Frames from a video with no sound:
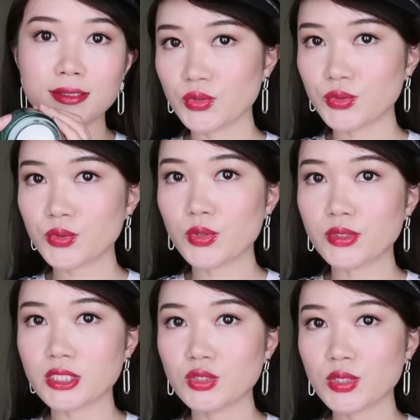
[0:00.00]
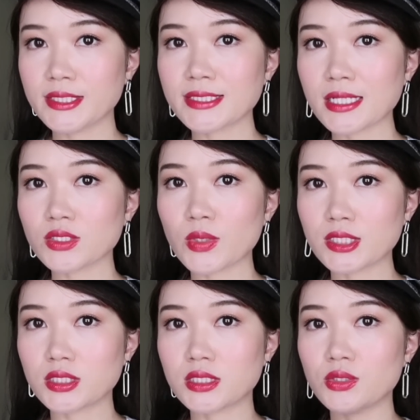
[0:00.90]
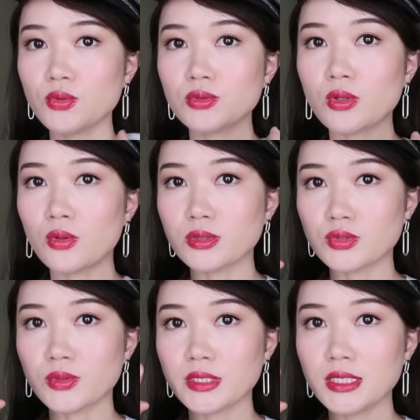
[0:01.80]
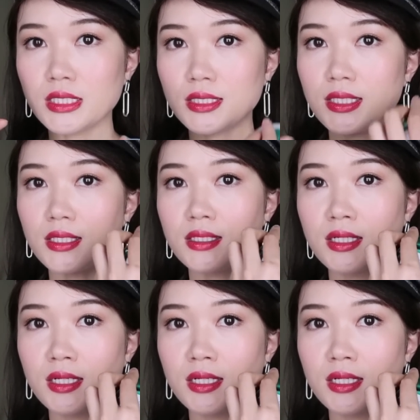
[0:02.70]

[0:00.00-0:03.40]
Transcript: 就如果我是春夏这段时间用的，我只用一点点，